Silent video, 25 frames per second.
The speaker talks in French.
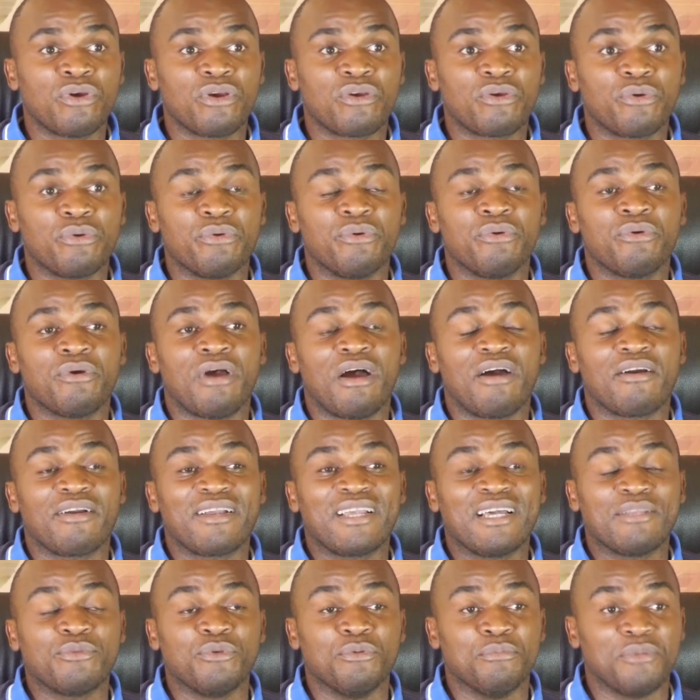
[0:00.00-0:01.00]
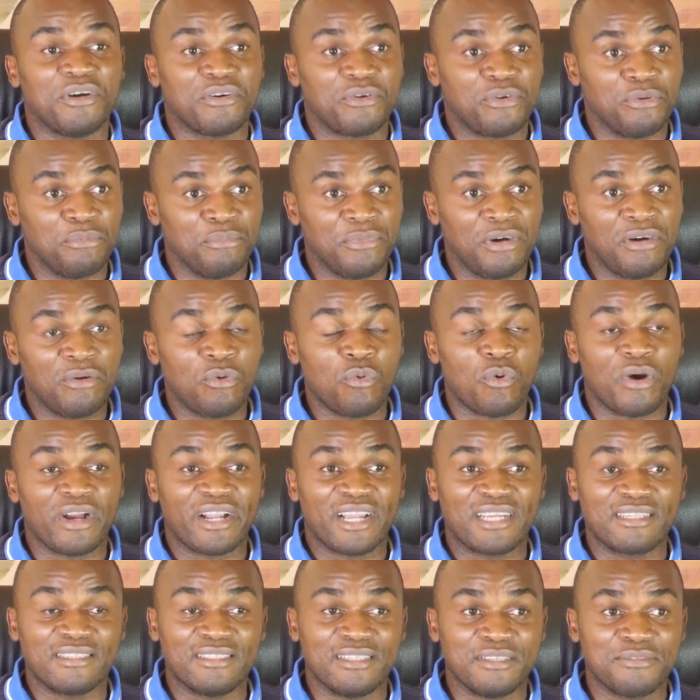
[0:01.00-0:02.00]
que, qu'en cas de manquement ou en
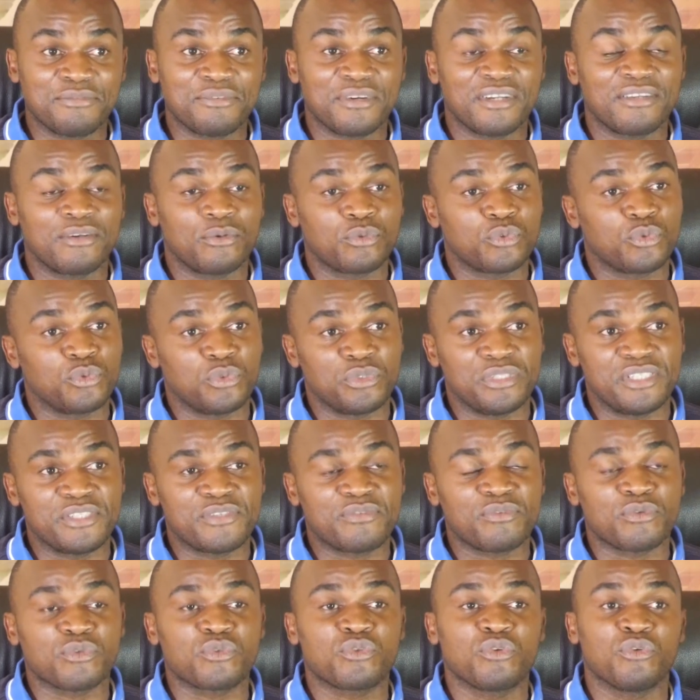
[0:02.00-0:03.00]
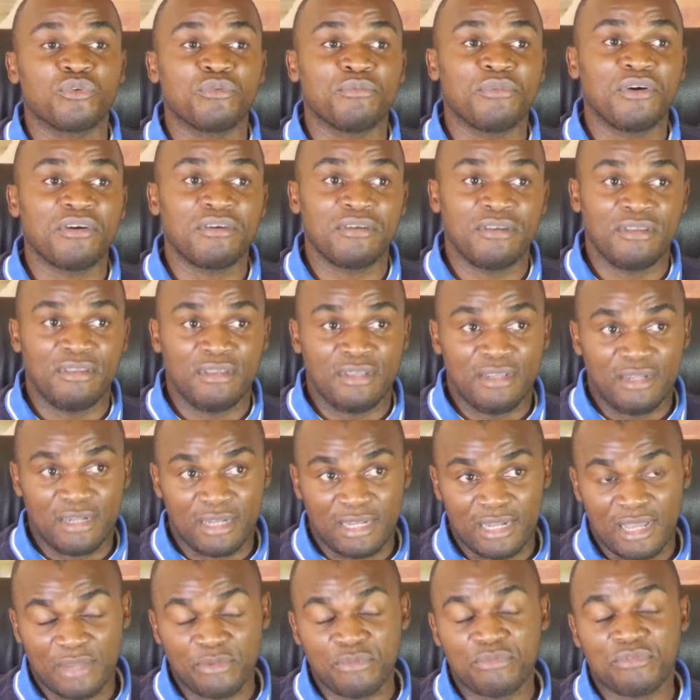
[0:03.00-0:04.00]
cas de défaillance ou de dysfonctionnement,
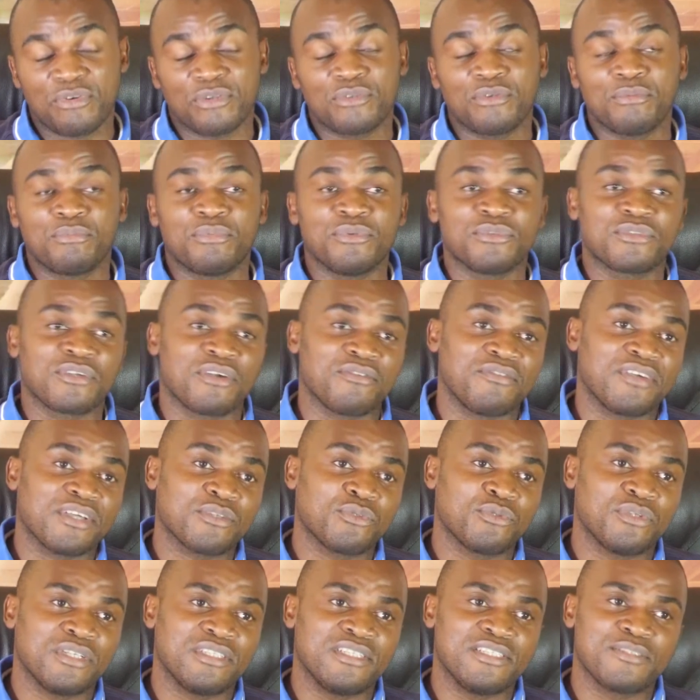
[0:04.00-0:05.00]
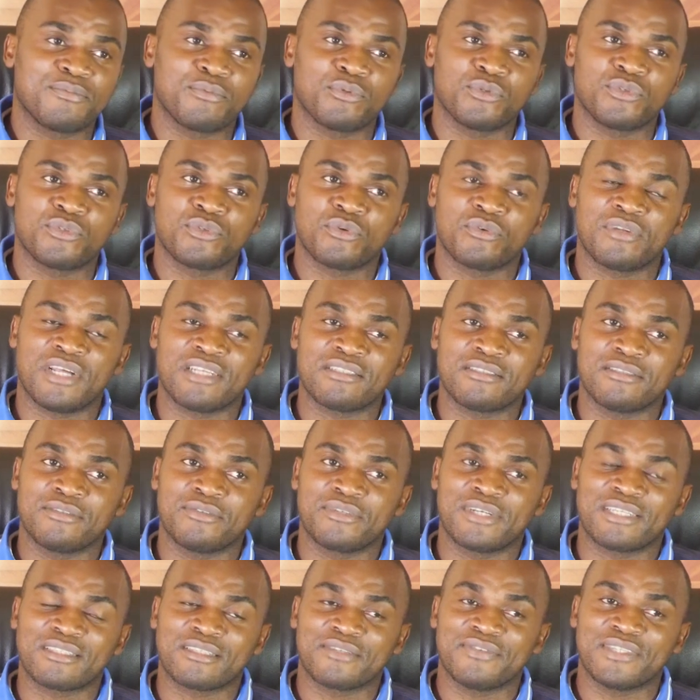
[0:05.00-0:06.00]
Là, une fois de plus, en vertu des dispositions de l'article
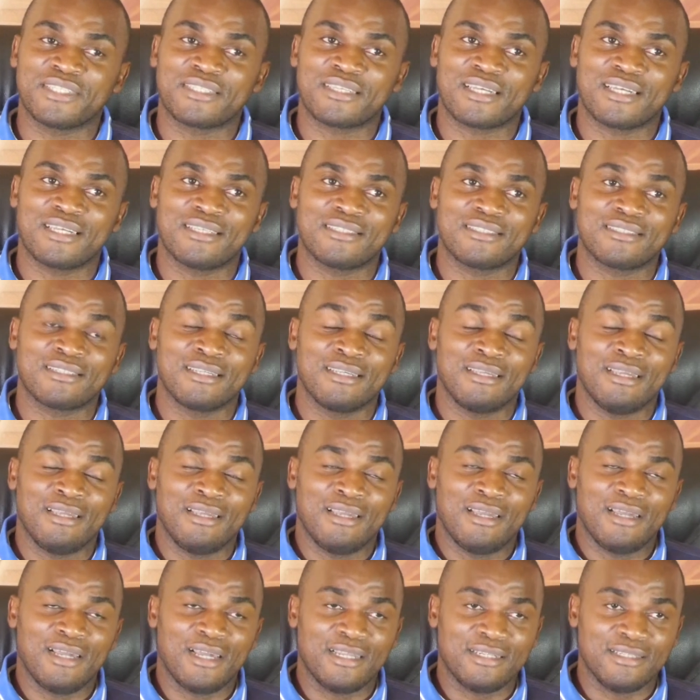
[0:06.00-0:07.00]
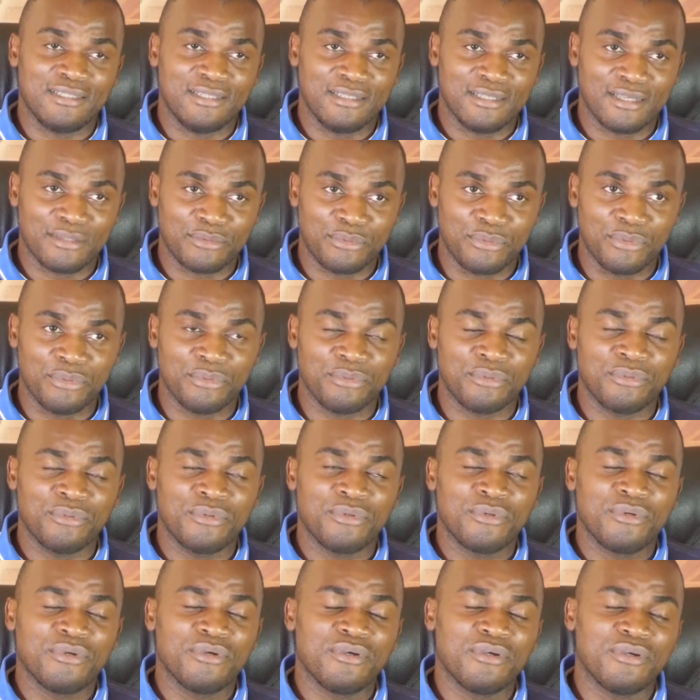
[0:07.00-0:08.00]
93, alinéa 2
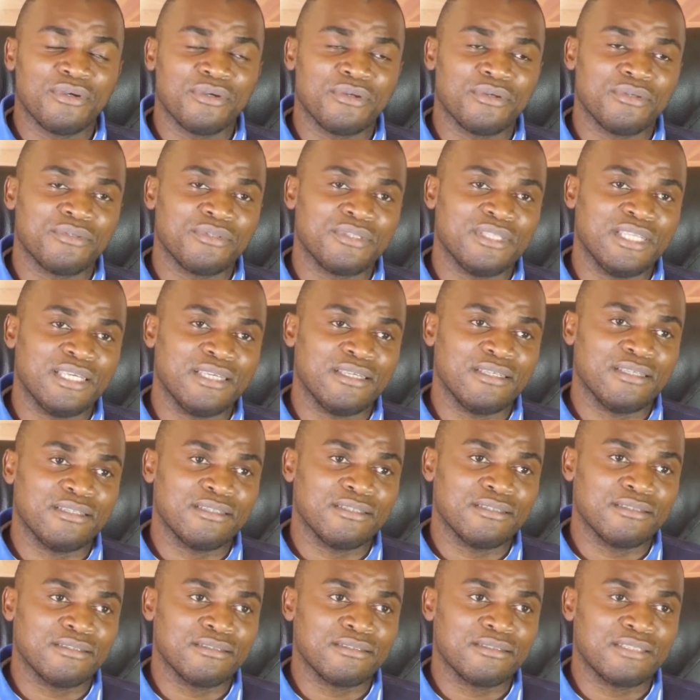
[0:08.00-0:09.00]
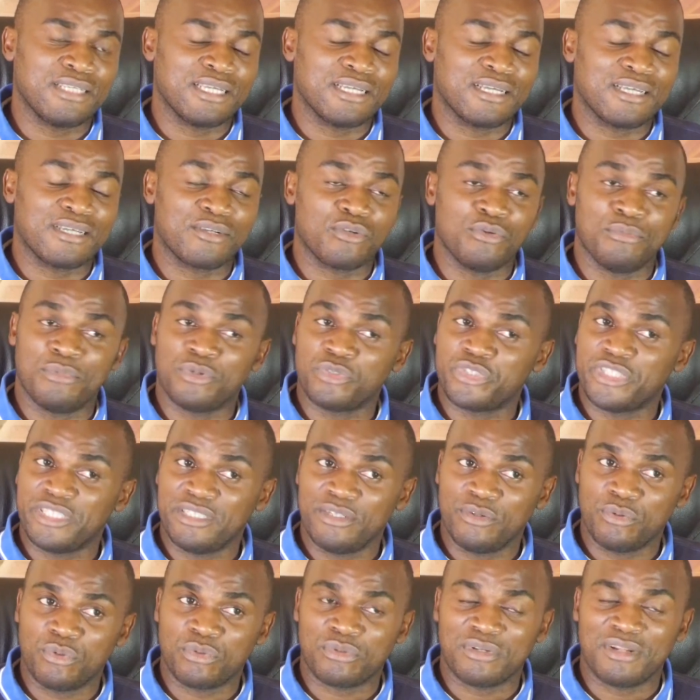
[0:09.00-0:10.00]
euh, euh, des, règlements
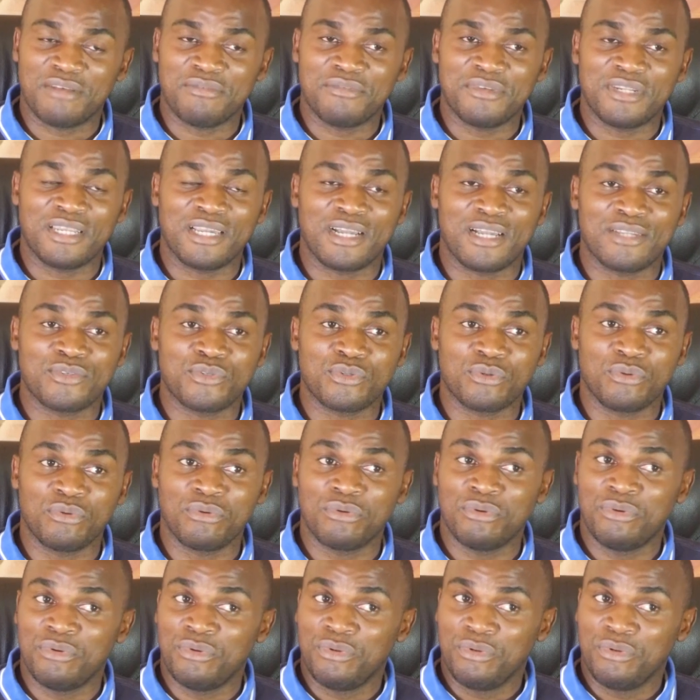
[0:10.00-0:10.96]
généraux de la fédération,